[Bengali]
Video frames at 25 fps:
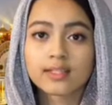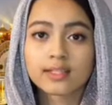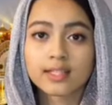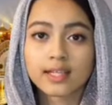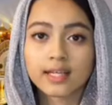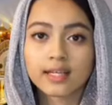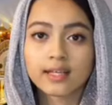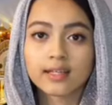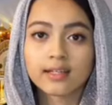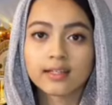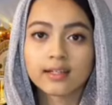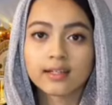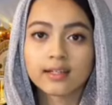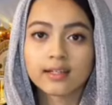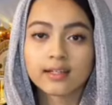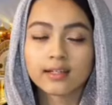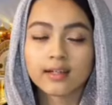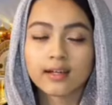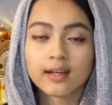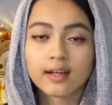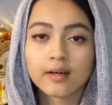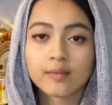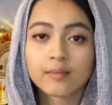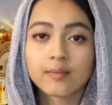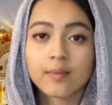ছেলেটা
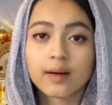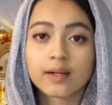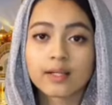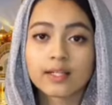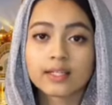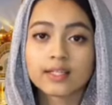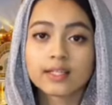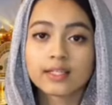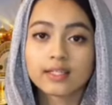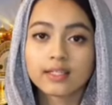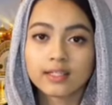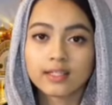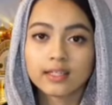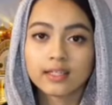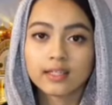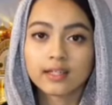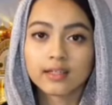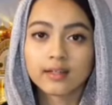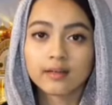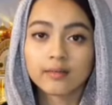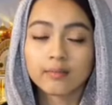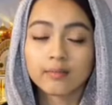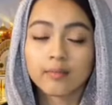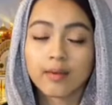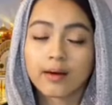পানিটা নিয়ে
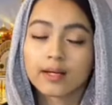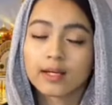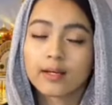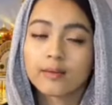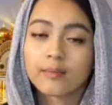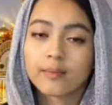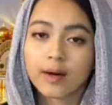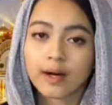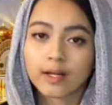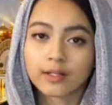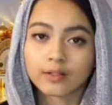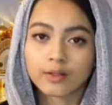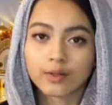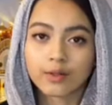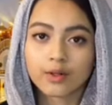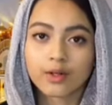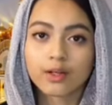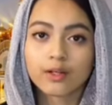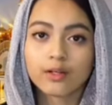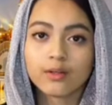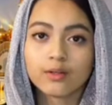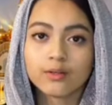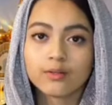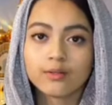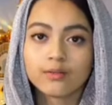মাকে পান
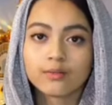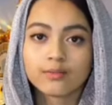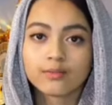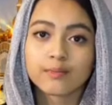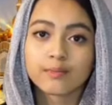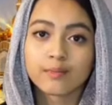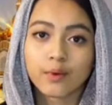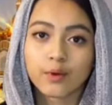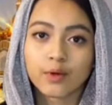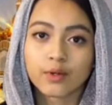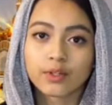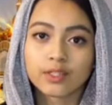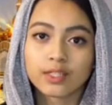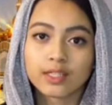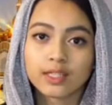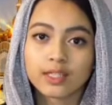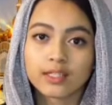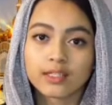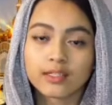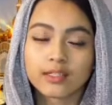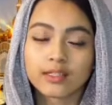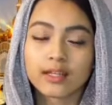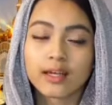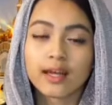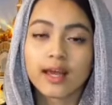করালো পরদিন
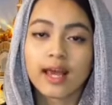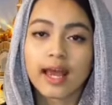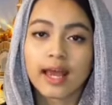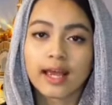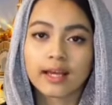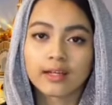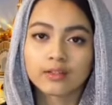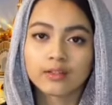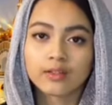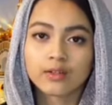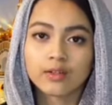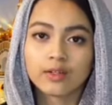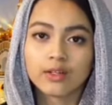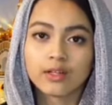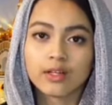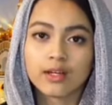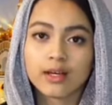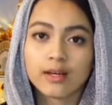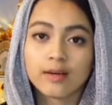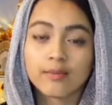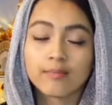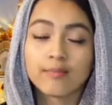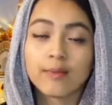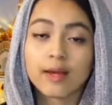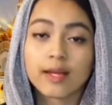একদল
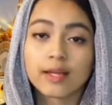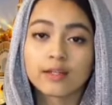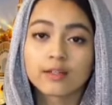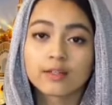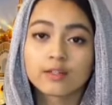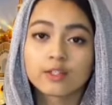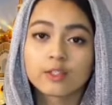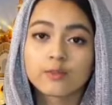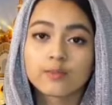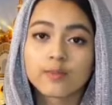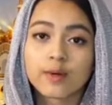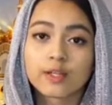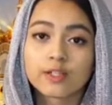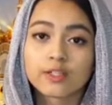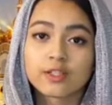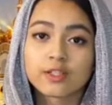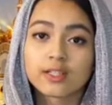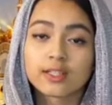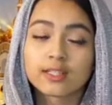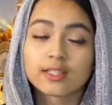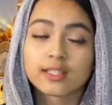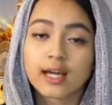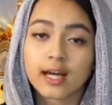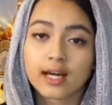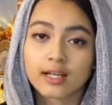মেডিকেল
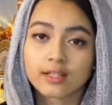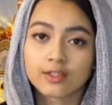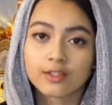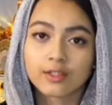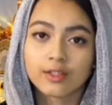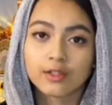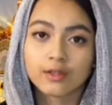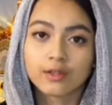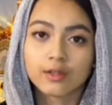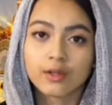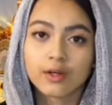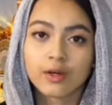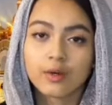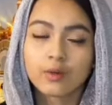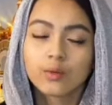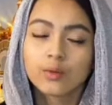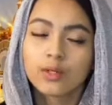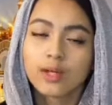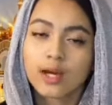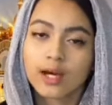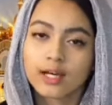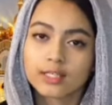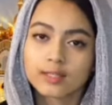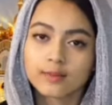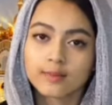স্পেশালিস্ট আসলো ওই
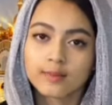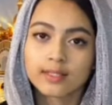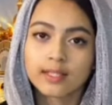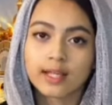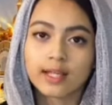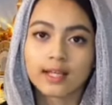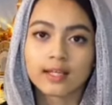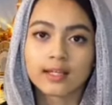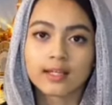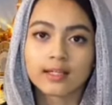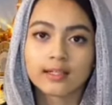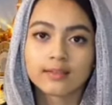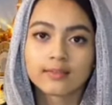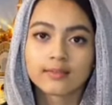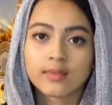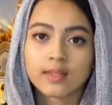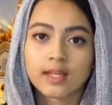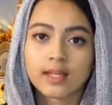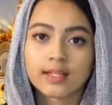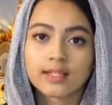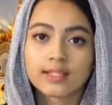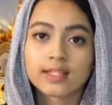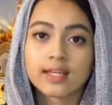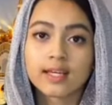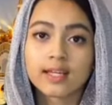হাসপাতালে
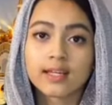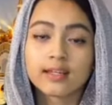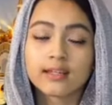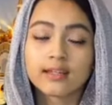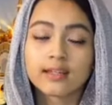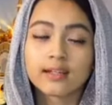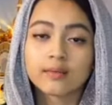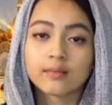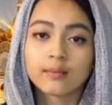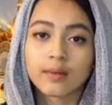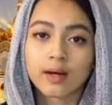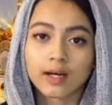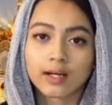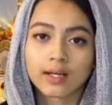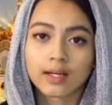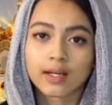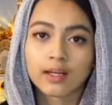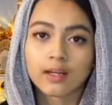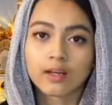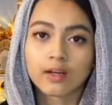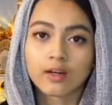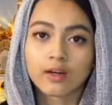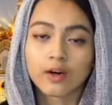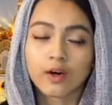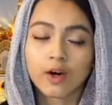ছেলেটার
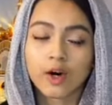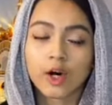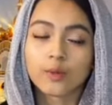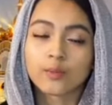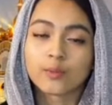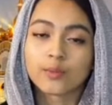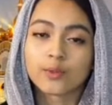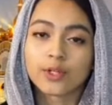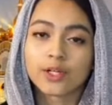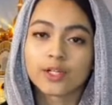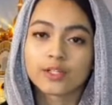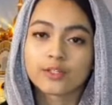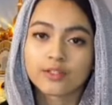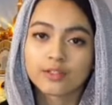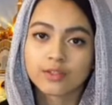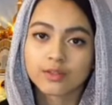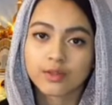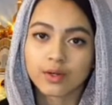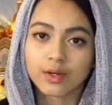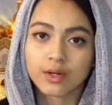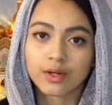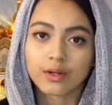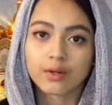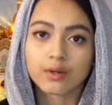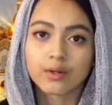মাকে অপারেশন
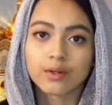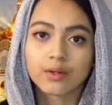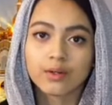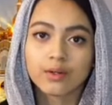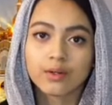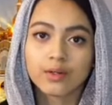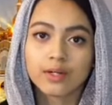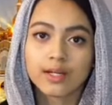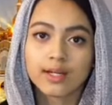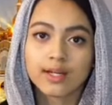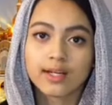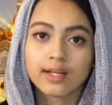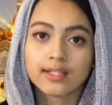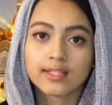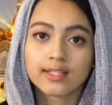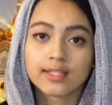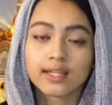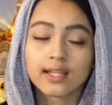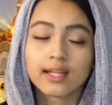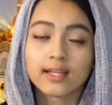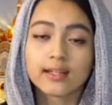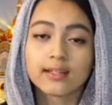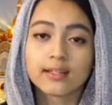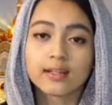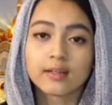করা হলো
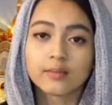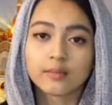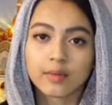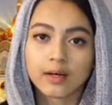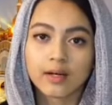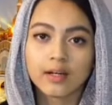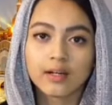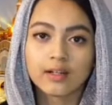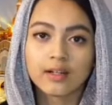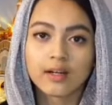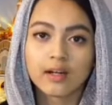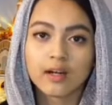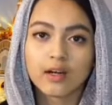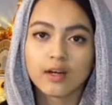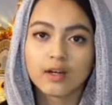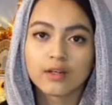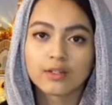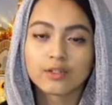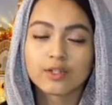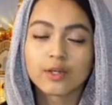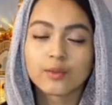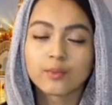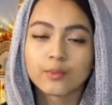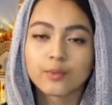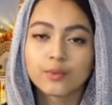ছেলেটার মা
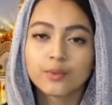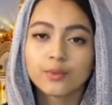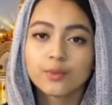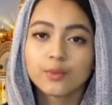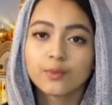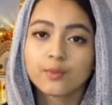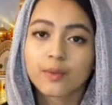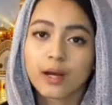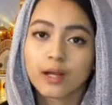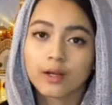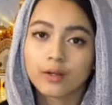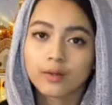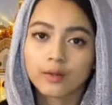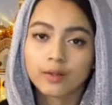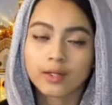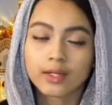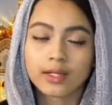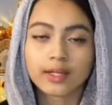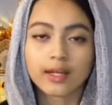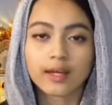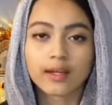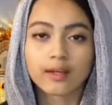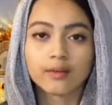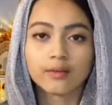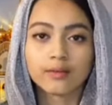সম্পূর্ণ ভালো
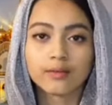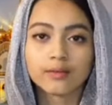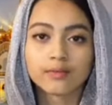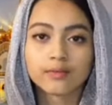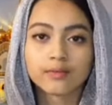হয়ে গেল